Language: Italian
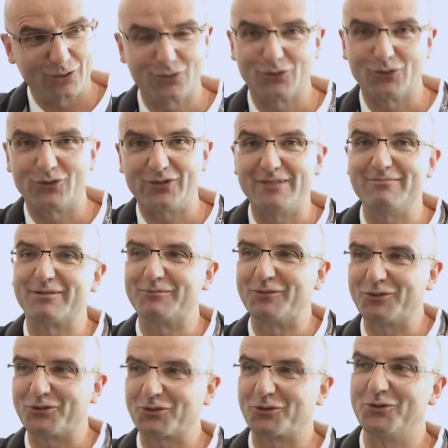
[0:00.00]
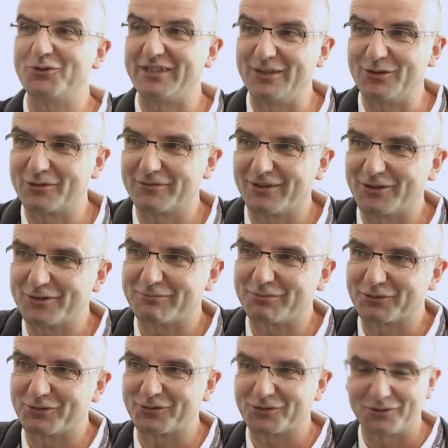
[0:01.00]
sono sempre molto contento quando
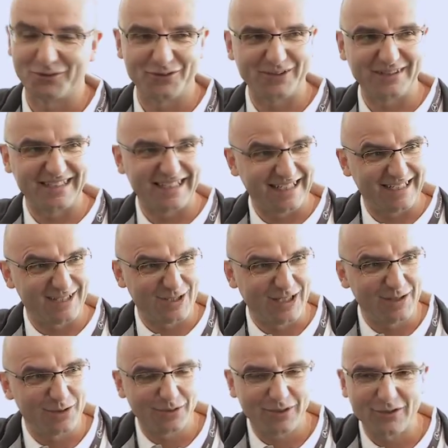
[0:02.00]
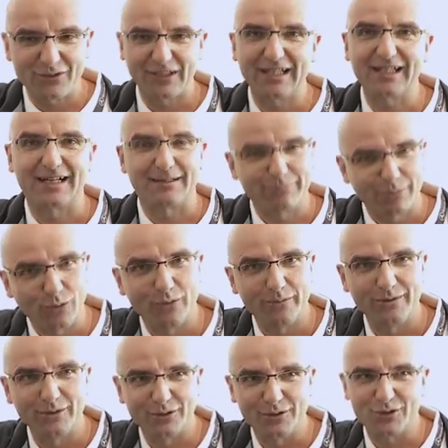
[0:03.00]
posso consegnare 100 SLK
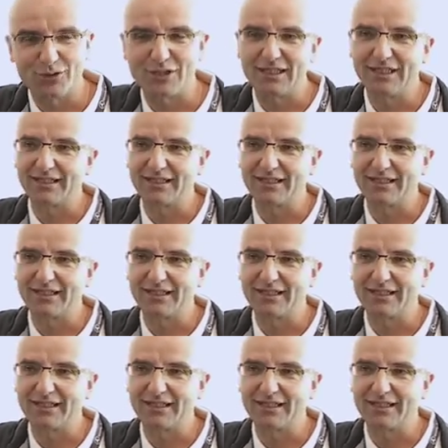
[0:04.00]
come oggi,